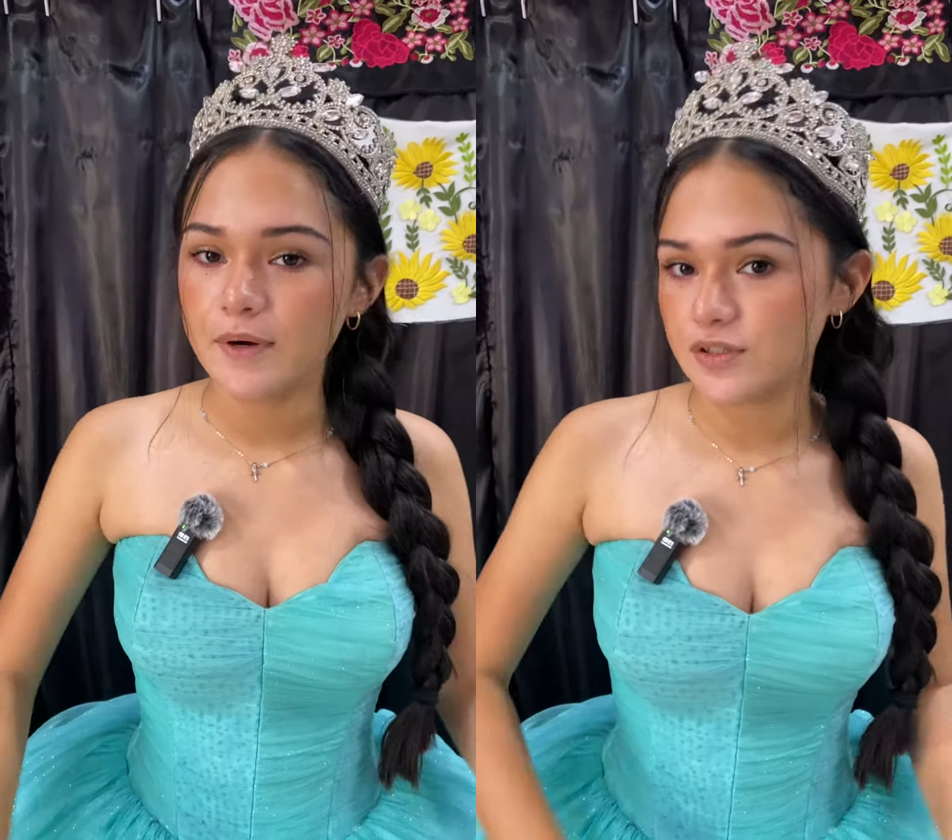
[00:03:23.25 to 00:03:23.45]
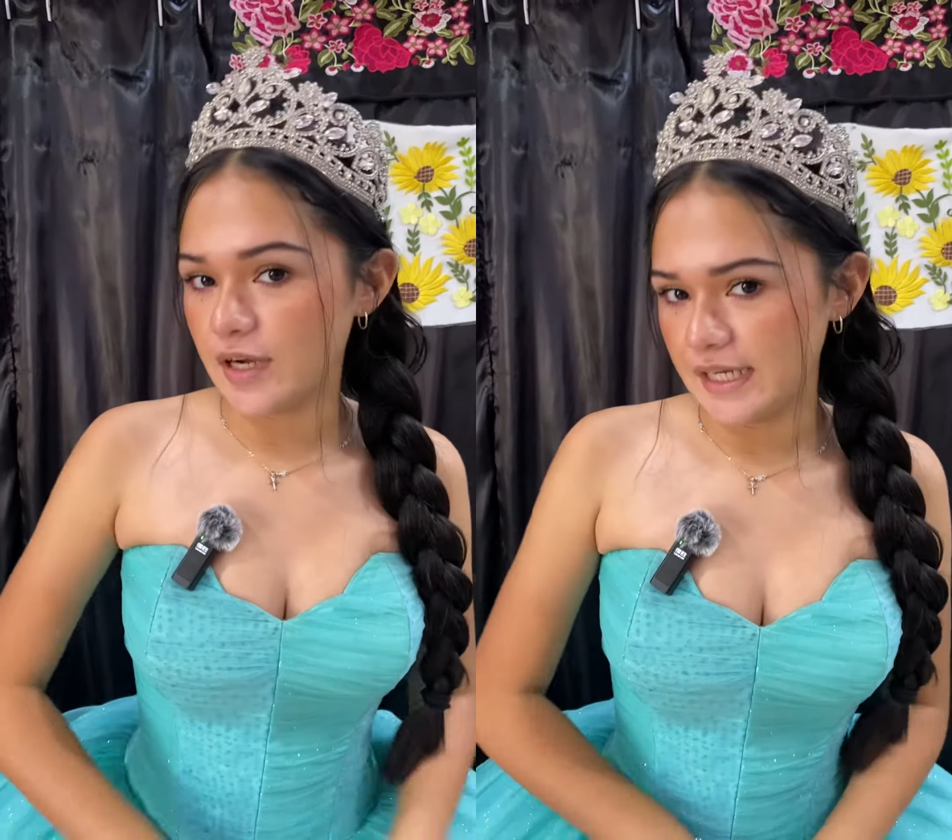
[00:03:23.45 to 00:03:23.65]

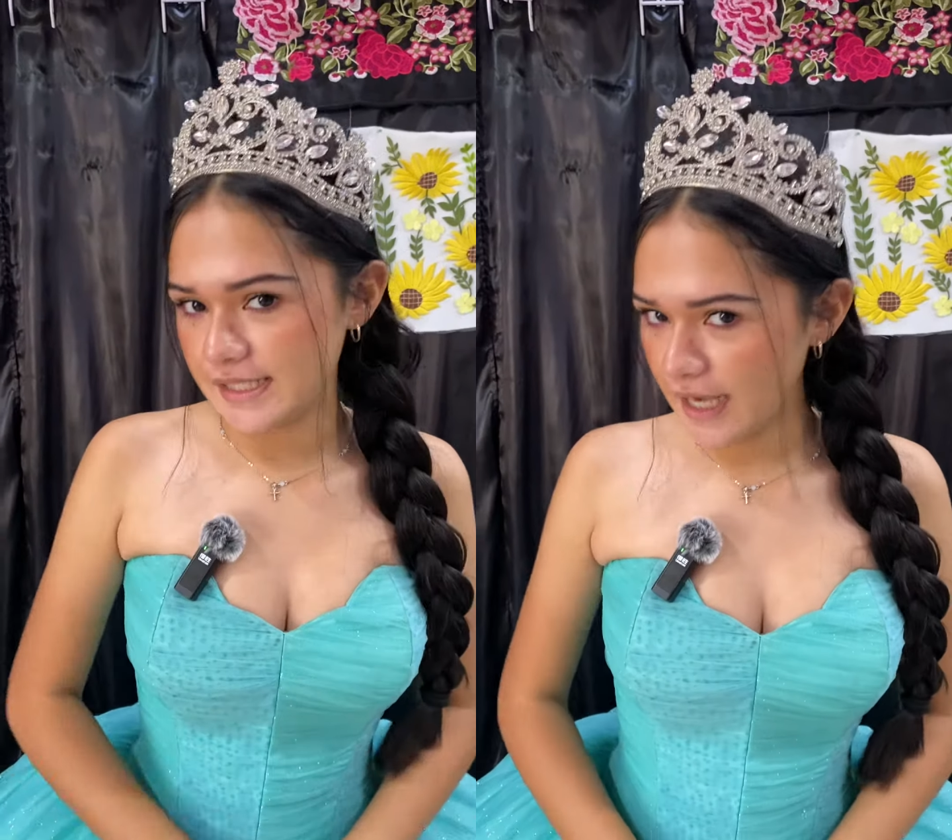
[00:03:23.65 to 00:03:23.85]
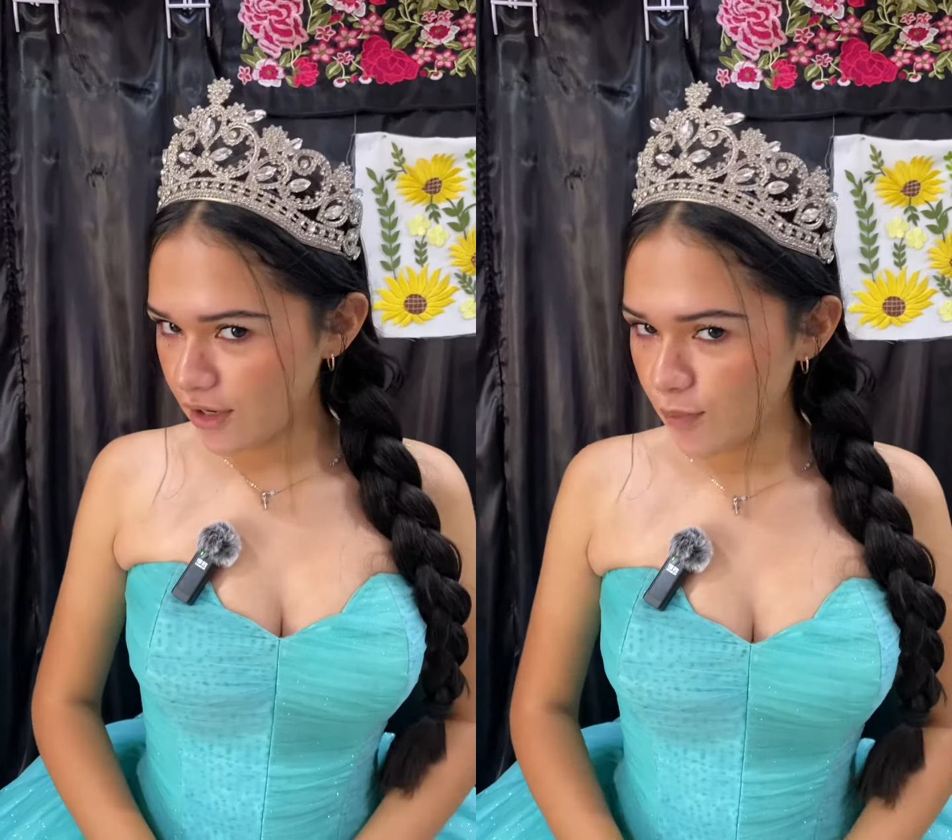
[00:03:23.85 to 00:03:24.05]

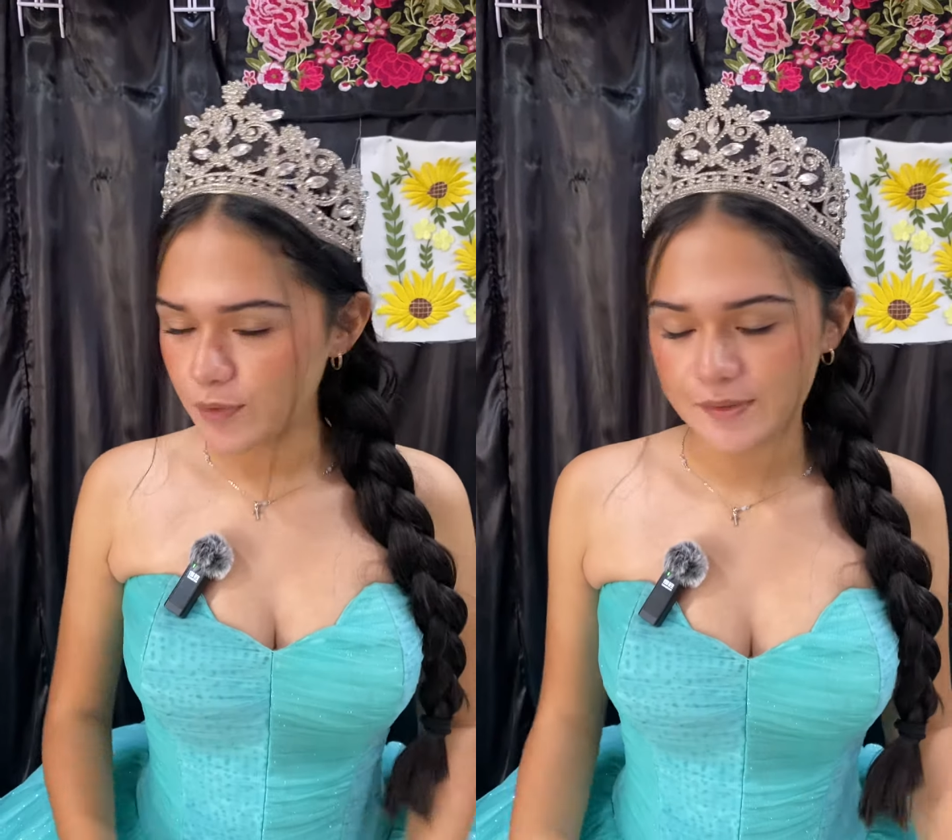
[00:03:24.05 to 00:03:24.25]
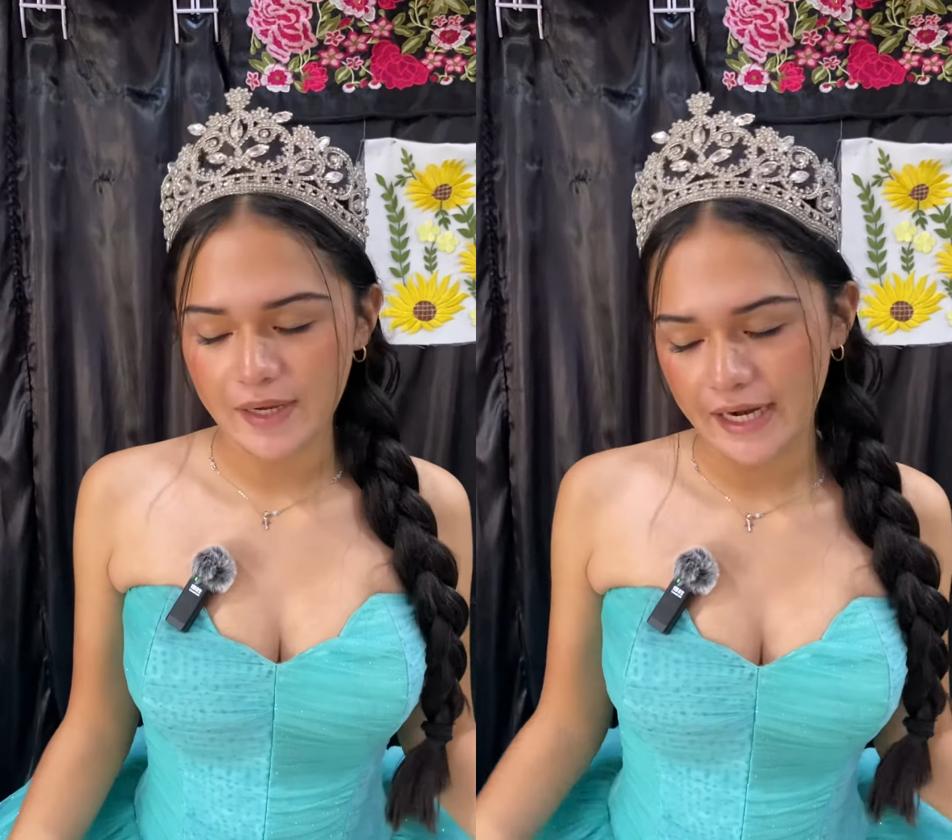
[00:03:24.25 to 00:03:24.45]
personalizarlo,
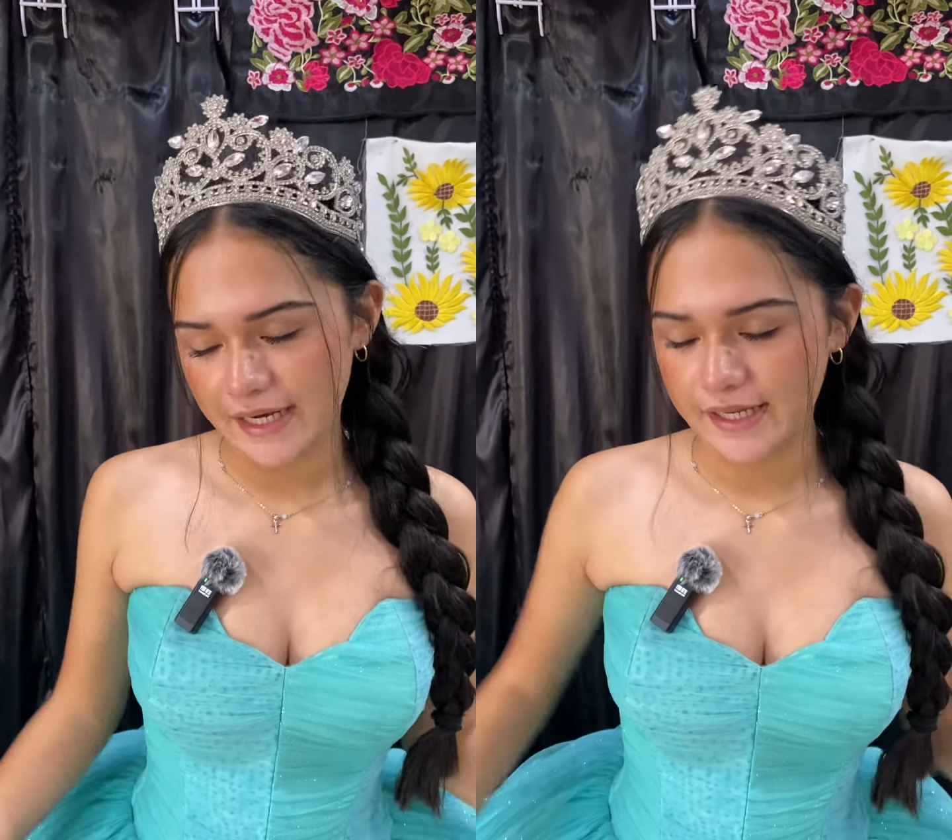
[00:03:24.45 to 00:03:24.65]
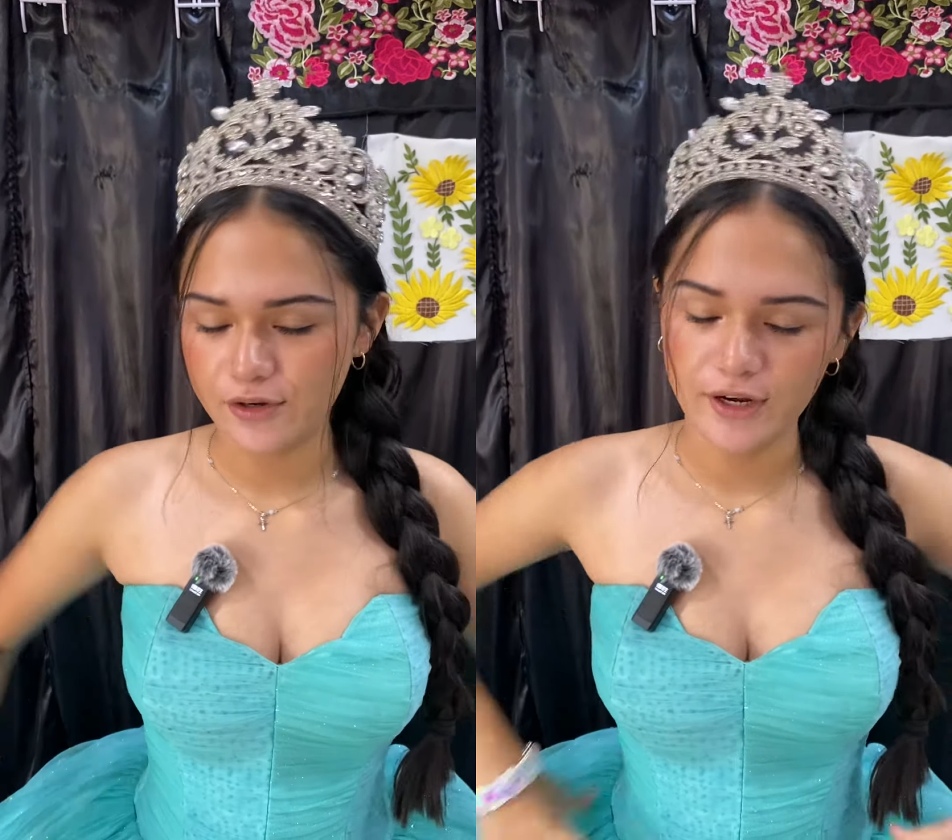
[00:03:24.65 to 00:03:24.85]
pues vengan
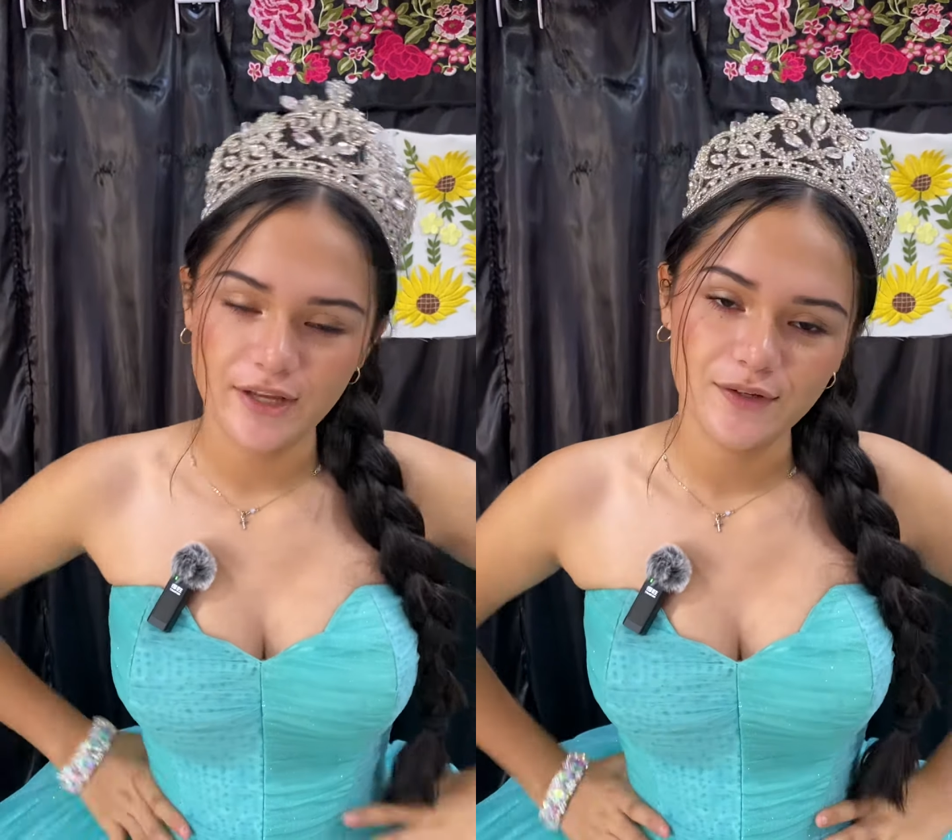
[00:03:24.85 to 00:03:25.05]
aquí con